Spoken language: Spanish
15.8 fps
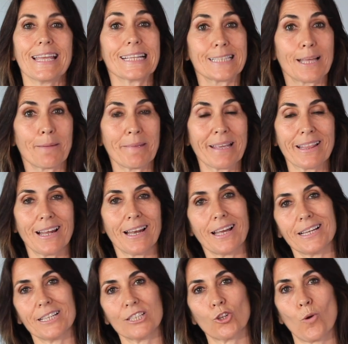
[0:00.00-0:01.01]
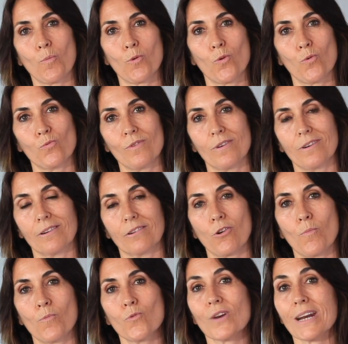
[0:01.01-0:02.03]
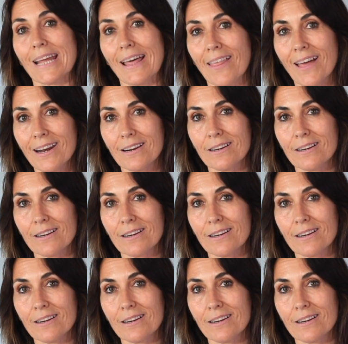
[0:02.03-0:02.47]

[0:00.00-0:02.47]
Y esta amígdala es como un, radar,